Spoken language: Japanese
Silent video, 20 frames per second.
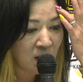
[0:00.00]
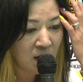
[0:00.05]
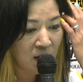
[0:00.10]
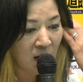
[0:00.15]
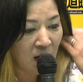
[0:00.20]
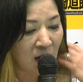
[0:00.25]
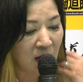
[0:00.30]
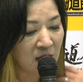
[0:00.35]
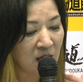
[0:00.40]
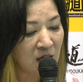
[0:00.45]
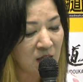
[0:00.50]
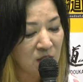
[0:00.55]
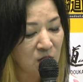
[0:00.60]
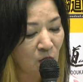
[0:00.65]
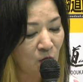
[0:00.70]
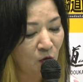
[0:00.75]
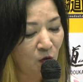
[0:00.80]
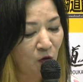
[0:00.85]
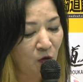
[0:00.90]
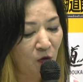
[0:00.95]
やはり
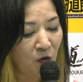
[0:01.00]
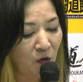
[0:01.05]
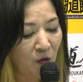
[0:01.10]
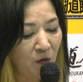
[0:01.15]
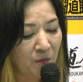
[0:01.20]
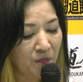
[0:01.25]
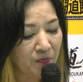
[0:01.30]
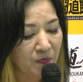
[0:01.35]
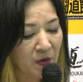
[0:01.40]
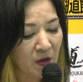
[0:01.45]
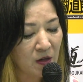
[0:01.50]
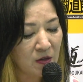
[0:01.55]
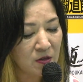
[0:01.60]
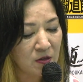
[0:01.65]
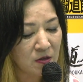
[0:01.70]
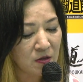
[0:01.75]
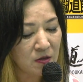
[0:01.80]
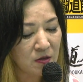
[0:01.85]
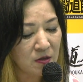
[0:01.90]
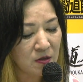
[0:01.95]
その
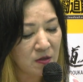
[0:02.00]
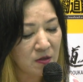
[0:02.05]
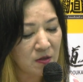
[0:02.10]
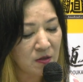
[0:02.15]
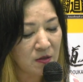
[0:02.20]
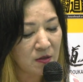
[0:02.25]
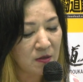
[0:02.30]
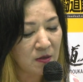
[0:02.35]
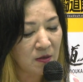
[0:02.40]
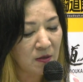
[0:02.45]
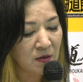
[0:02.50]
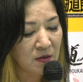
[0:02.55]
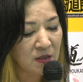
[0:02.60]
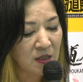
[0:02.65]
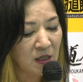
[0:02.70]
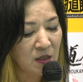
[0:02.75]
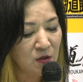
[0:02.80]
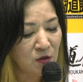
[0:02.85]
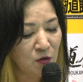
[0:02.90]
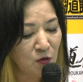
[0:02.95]

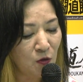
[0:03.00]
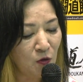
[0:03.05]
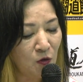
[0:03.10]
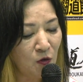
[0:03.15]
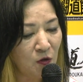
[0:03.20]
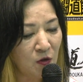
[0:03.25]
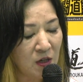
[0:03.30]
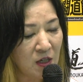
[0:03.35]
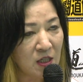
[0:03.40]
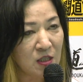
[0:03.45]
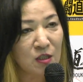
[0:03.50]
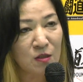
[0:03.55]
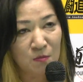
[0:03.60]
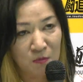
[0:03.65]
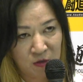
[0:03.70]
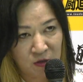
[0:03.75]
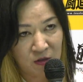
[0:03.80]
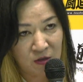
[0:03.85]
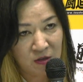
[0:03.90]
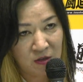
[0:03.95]
全場
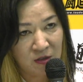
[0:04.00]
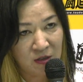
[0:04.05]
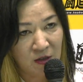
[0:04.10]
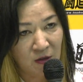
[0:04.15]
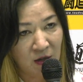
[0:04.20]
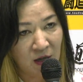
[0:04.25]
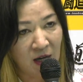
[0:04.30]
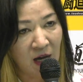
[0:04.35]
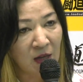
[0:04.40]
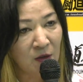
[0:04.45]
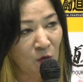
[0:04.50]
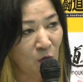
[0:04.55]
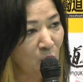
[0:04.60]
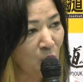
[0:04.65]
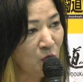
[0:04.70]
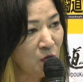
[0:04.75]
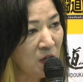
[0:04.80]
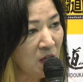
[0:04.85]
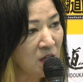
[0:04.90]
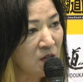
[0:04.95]
イズムが
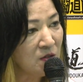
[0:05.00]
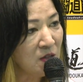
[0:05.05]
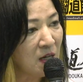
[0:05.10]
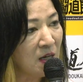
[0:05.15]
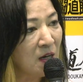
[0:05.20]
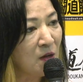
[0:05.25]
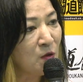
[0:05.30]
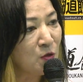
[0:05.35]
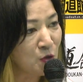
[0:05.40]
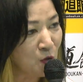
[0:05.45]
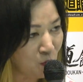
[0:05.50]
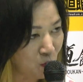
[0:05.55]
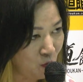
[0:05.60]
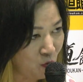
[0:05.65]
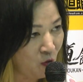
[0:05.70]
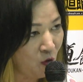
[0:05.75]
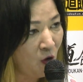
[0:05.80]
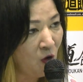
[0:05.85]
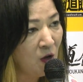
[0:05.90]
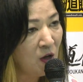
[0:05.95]
残っているからこそ
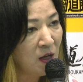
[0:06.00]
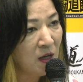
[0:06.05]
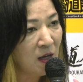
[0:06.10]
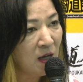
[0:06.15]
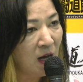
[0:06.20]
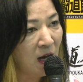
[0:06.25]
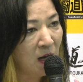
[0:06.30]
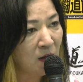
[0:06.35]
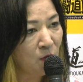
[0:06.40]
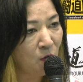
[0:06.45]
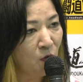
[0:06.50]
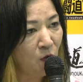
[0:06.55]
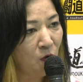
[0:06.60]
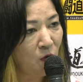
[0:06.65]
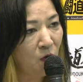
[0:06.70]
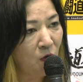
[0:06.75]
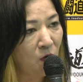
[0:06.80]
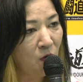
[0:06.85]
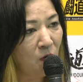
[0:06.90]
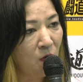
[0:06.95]
の
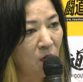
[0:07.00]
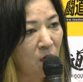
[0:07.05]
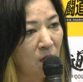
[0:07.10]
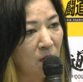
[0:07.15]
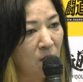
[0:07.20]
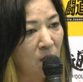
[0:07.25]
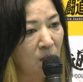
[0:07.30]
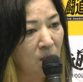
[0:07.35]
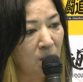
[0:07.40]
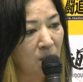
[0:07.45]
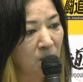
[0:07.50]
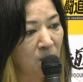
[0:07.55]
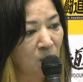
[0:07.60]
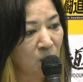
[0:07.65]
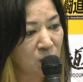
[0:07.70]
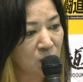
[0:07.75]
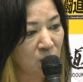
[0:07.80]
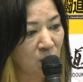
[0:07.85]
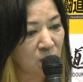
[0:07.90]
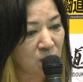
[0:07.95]
も
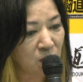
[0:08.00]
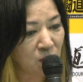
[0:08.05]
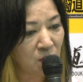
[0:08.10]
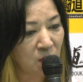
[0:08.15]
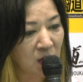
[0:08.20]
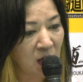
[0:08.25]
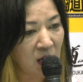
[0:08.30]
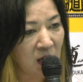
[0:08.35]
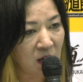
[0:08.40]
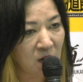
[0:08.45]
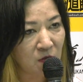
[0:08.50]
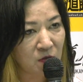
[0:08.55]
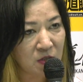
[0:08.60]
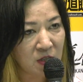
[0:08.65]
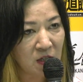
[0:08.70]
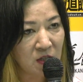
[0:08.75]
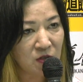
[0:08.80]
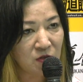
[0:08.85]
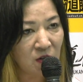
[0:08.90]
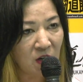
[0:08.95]
ちろんその現役の
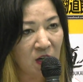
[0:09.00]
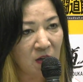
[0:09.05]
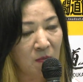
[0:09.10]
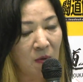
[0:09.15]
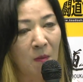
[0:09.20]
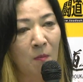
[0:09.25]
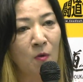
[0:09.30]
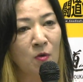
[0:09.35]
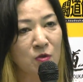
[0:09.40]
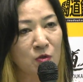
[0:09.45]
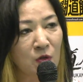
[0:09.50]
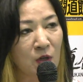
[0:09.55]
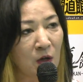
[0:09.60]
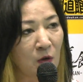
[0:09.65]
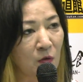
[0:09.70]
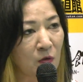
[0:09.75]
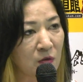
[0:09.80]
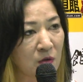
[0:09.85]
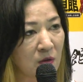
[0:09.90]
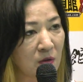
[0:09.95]
選手は今もそれ
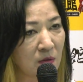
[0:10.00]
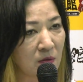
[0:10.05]
を